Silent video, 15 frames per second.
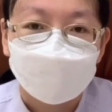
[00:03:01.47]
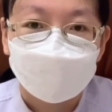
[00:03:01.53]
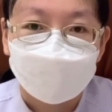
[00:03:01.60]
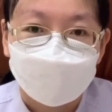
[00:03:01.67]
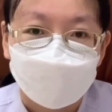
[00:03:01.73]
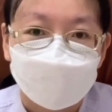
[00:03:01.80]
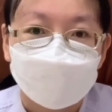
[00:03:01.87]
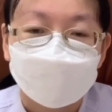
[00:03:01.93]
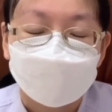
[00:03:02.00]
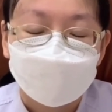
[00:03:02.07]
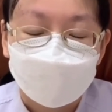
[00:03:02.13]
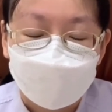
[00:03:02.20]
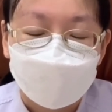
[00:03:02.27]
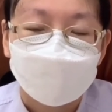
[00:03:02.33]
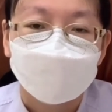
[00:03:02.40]
ตรวจดูอ
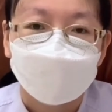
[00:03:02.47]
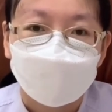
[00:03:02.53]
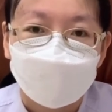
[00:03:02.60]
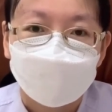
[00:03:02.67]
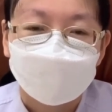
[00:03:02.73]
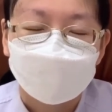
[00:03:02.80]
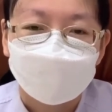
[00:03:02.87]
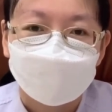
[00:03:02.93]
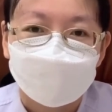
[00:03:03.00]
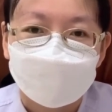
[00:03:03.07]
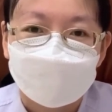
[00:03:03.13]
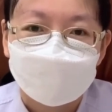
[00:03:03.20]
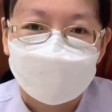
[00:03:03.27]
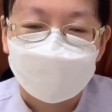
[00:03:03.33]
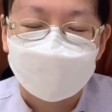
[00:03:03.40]
ยู่ดีนะคะว่าสรุป
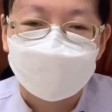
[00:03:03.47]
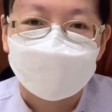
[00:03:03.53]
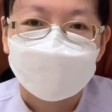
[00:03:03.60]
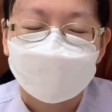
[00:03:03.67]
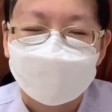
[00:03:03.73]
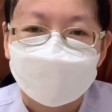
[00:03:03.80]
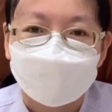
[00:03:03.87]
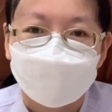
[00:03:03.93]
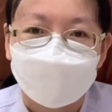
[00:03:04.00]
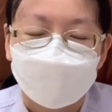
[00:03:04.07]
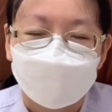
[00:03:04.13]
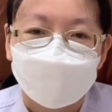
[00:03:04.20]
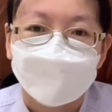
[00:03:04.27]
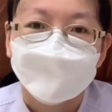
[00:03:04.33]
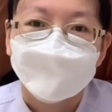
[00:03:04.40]
โปรตีนเยอะหรือน้อย